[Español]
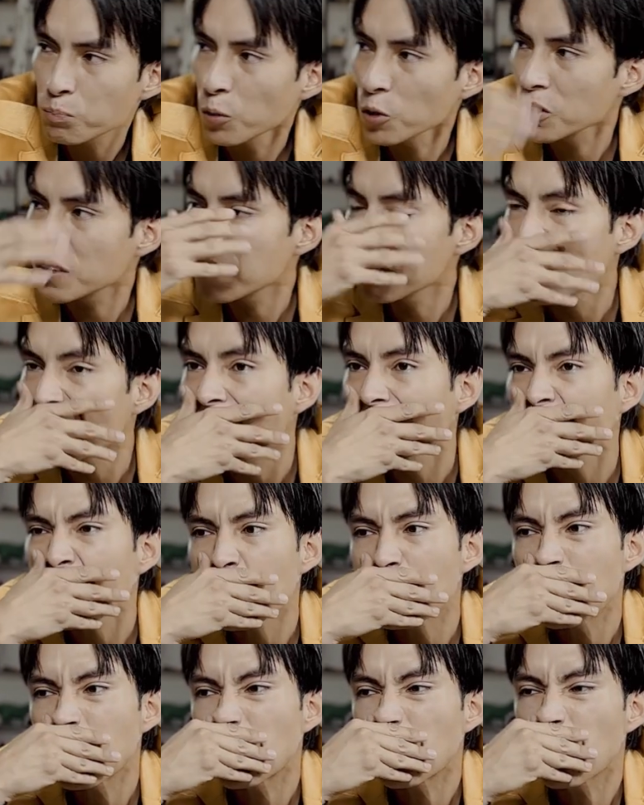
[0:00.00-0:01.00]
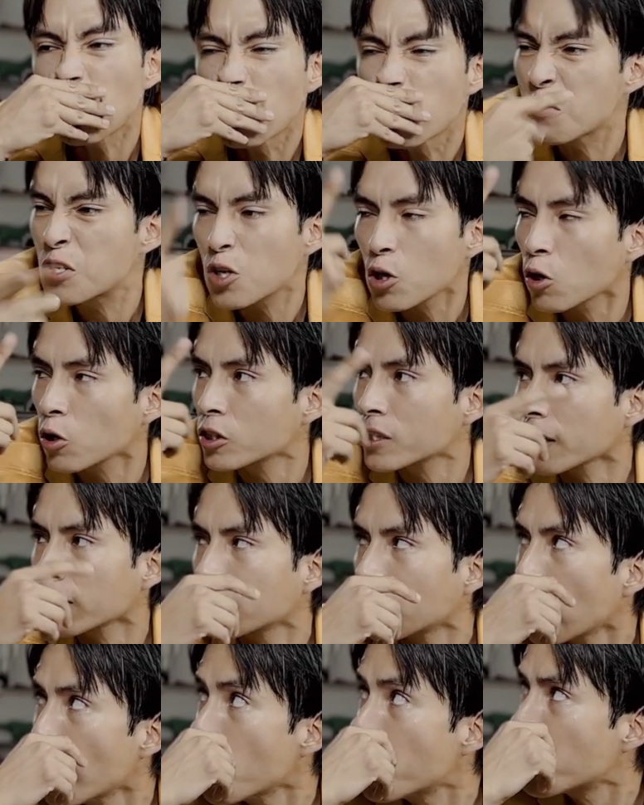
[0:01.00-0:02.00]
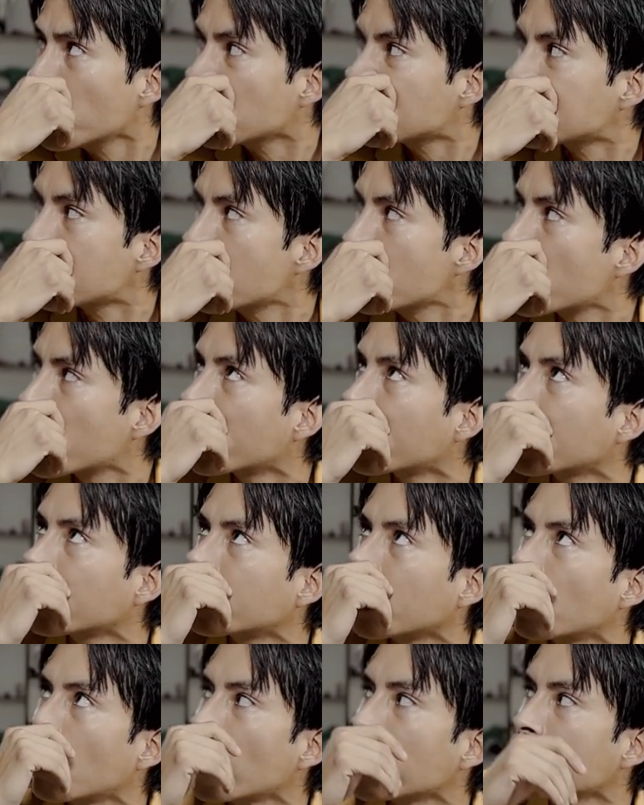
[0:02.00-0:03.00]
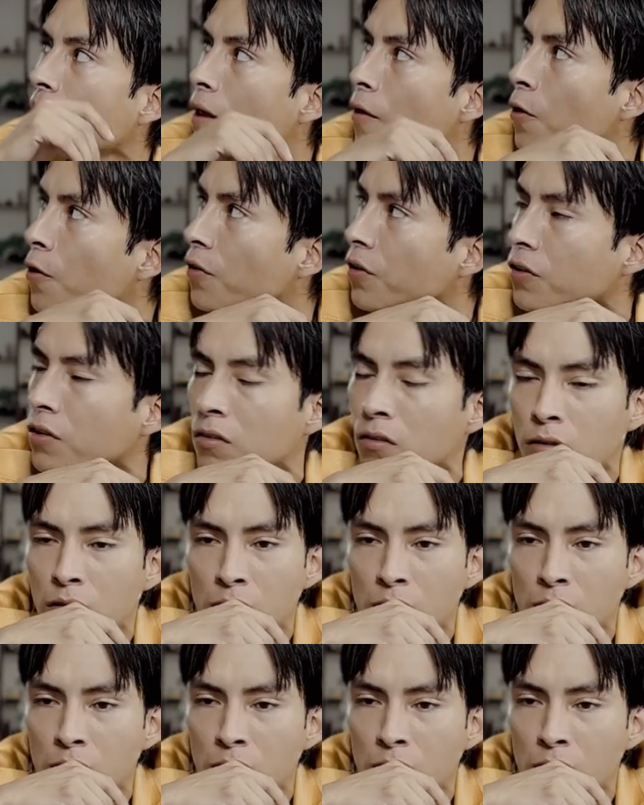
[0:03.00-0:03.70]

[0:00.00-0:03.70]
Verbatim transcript: imposible que nadie me dé un solo centavo por esa mujer que tengo ahí de adorno.